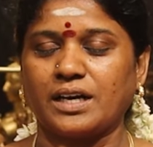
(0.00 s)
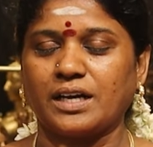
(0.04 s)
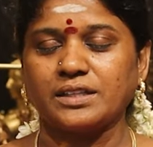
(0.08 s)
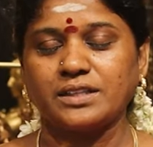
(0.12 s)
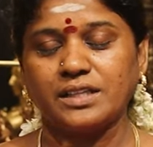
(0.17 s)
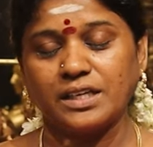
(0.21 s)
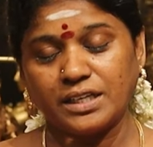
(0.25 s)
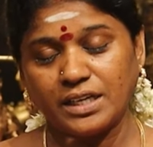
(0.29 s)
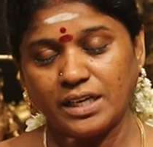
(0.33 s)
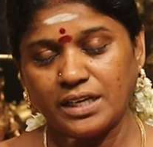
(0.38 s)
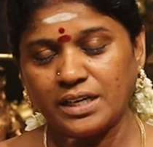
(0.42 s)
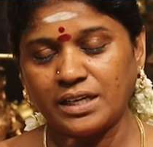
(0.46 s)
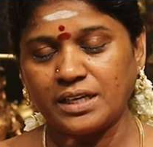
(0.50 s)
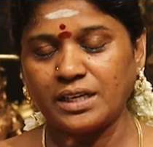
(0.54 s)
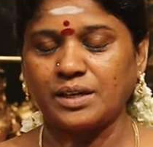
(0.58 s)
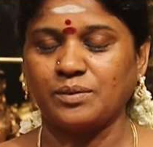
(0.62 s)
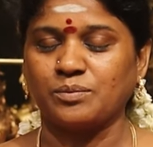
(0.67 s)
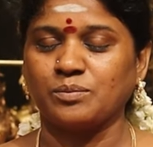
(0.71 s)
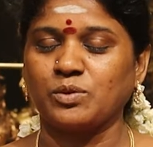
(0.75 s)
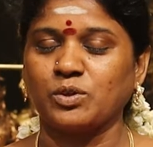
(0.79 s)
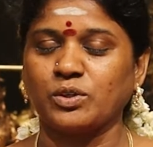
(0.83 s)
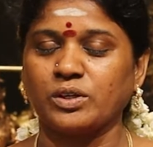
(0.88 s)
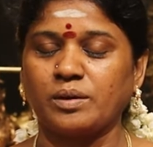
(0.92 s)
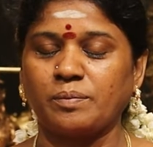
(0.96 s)
அதை எண்ணி
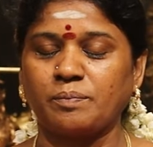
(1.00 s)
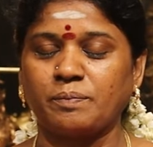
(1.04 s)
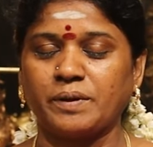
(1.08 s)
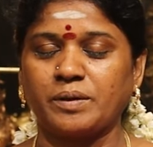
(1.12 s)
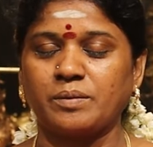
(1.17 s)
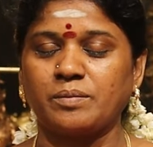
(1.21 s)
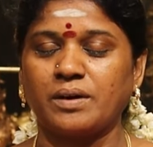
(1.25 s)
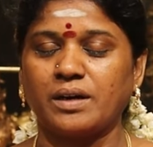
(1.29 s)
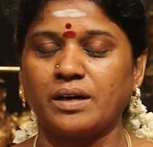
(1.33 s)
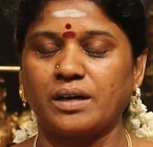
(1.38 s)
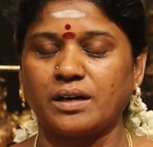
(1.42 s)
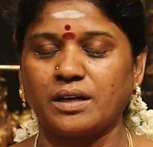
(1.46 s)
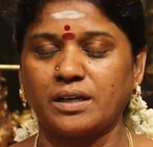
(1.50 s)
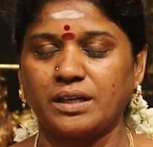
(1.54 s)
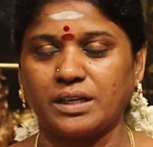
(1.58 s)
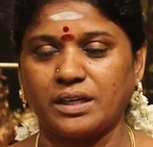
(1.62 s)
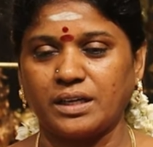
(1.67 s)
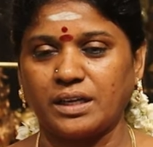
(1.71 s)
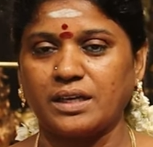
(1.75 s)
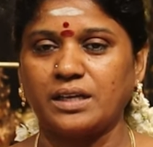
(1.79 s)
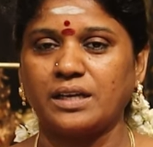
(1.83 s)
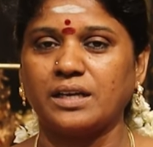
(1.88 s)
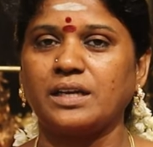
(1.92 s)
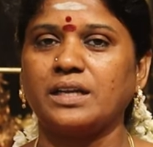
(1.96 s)
முருகப்பெருமானை
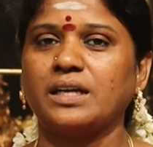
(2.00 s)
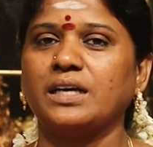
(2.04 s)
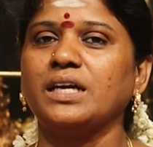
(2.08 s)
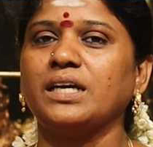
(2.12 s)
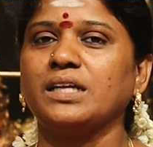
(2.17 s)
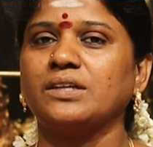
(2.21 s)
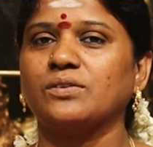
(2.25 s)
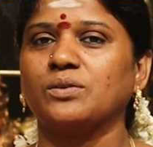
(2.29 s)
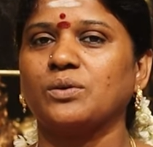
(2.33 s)
எண்ணி